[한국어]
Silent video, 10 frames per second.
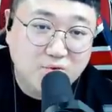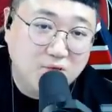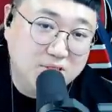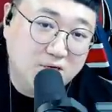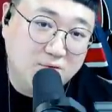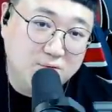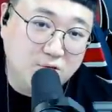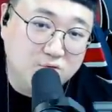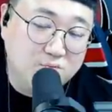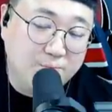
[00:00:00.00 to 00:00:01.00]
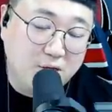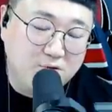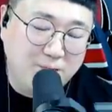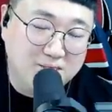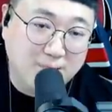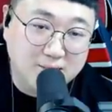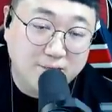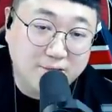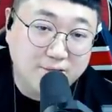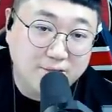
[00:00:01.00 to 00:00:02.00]
똑같이 할 거면 12명 방으로 파지
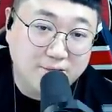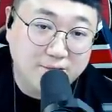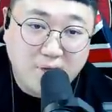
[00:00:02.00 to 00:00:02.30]
마세요